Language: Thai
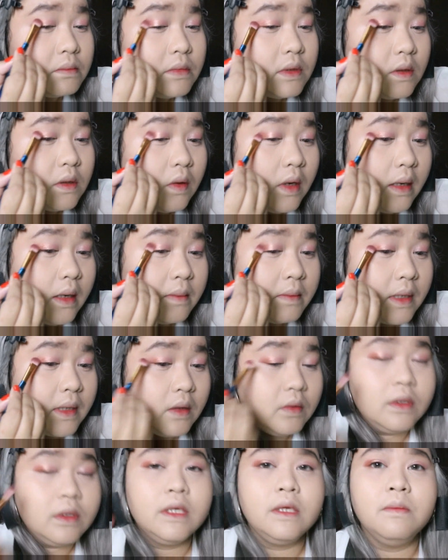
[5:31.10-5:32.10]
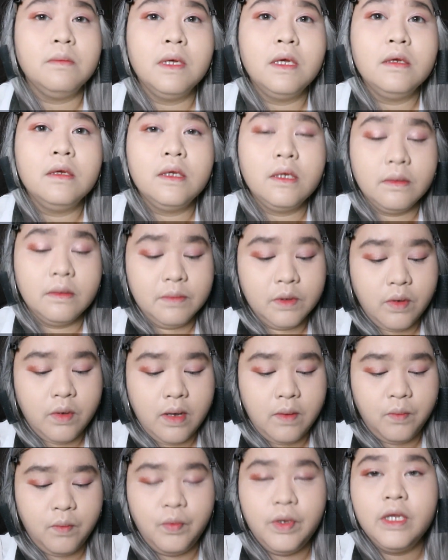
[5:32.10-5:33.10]
มีความเกาหลีมากเลยมีค
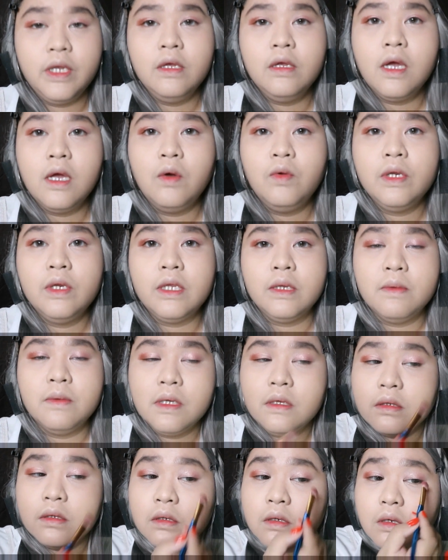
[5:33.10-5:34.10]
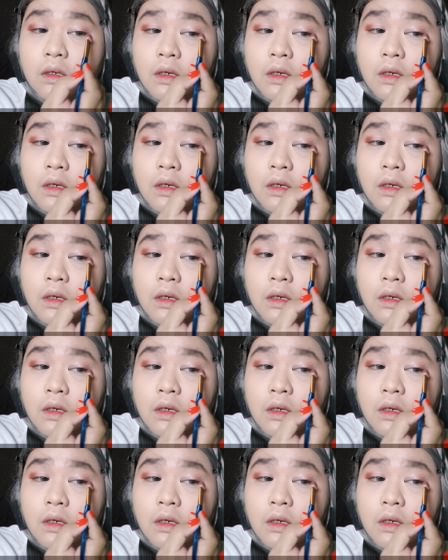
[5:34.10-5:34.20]
วามวิ้งเกาหลีมาก